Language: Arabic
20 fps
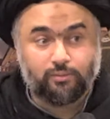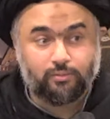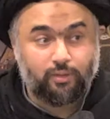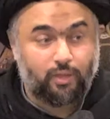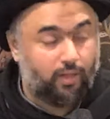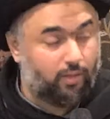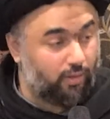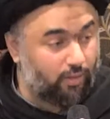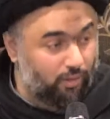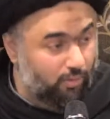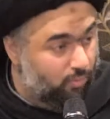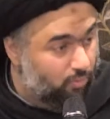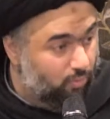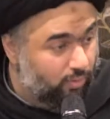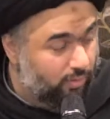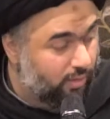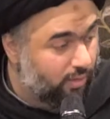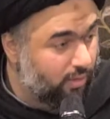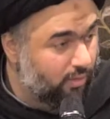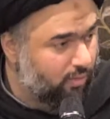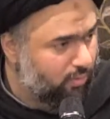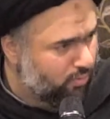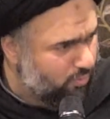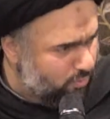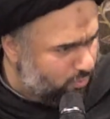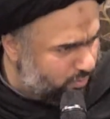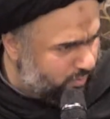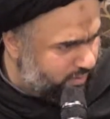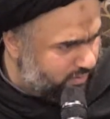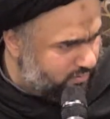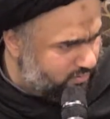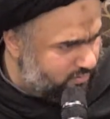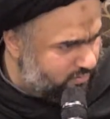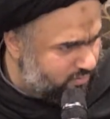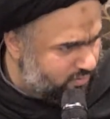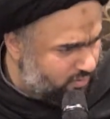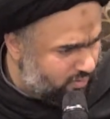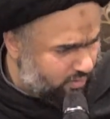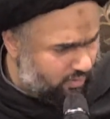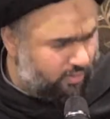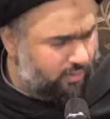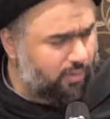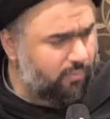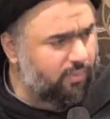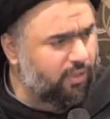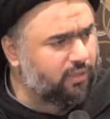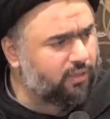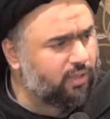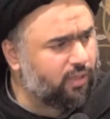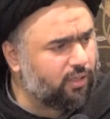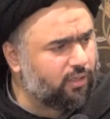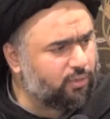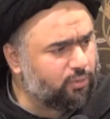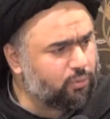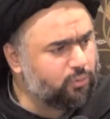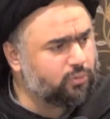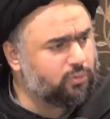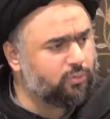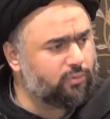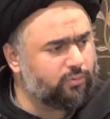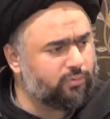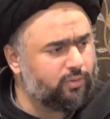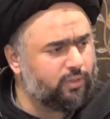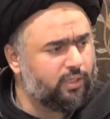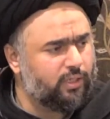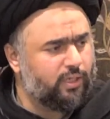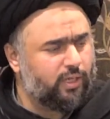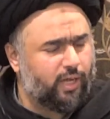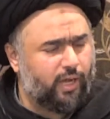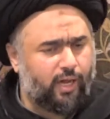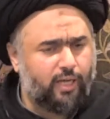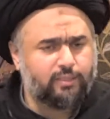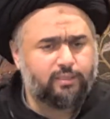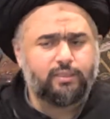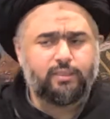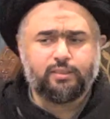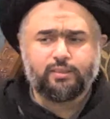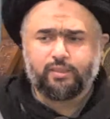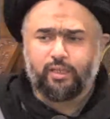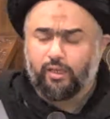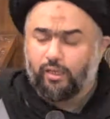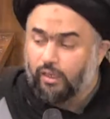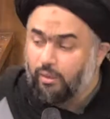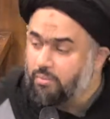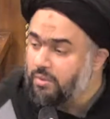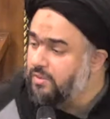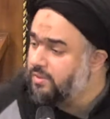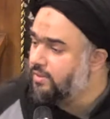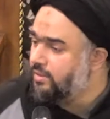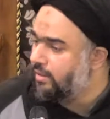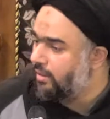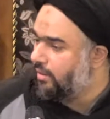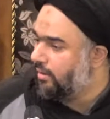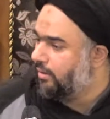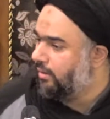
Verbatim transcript: هذه الرؤيا أولت حينما كان يوسف عزيزا لمصر